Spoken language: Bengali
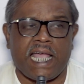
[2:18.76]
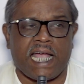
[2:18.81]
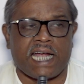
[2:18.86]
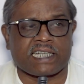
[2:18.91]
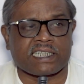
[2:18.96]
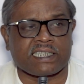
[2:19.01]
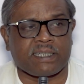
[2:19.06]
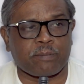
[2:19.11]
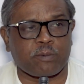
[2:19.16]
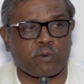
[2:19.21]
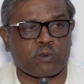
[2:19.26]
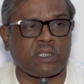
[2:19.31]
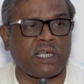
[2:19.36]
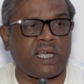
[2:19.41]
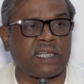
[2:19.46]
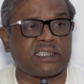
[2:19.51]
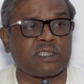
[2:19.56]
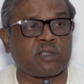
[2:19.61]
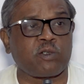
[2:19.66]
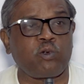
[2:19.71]
একটা প্রথা
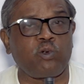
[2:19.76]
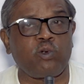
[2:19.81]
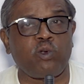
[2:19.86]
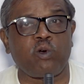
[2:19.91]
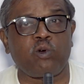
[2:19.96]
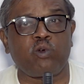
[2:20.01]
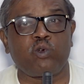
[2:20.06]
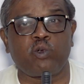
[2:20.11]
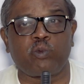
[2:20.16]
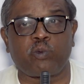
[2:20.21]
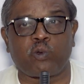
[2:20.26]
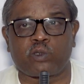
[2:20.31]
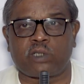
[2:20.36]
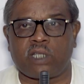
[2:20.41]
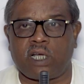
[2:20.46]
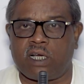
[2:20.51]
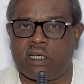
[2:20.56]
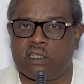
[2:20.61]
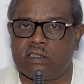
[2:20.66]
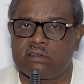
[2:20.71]
আছে কুলগুরু
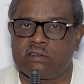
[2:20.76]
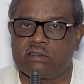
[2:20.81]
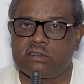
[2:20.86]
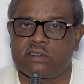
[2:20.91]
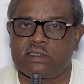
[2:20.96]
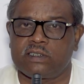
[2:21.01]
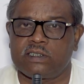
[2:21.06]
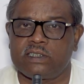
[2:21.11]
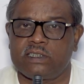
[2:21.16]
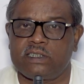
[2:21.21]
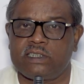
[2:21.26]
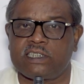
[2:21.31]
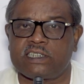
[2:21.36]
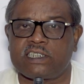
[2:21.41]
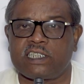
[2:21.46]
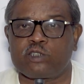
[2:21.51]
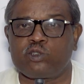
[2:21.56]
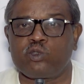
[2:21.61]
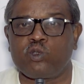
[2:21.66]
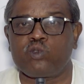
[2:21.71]
প্রথা
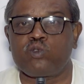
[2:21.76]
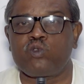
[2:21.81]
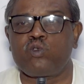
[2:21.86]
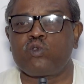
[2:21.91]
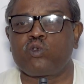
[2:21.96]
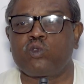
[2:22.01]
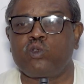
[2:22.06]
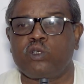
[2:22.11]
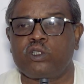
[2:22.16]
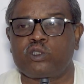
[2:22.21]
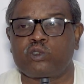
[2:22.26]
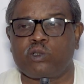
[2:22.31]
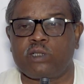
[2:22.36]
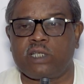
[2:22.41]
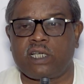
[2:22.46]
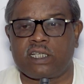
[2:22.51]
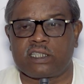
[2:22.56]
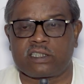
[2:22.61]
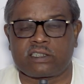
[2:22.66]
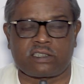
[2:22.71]
যেটা যুগ যুগ ধরে চলে
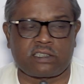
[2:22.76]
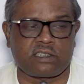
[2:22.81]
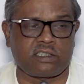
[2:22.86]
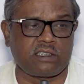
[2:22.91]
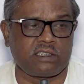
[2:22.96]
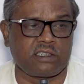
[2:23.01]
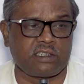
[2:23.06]
আসছে